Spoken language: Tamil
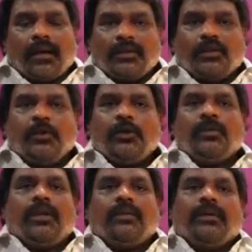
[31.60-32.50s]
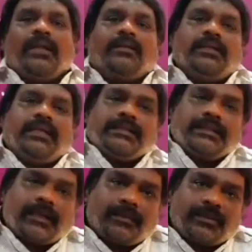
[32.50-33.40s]
அந்த நோய்க்குண்டான மருந்தை வந்து
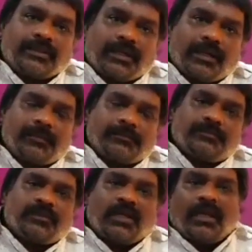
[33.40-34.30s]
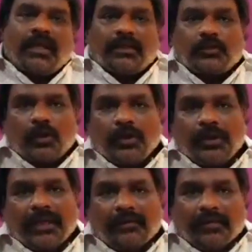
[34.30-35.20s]
ஈஸியாக கண்டுபிடிச்சிடலாம் இந்த தோல்
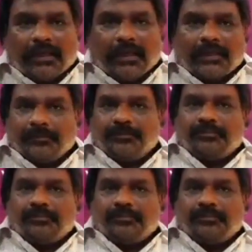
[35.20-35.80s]
நோய் ஏன் வருகிறது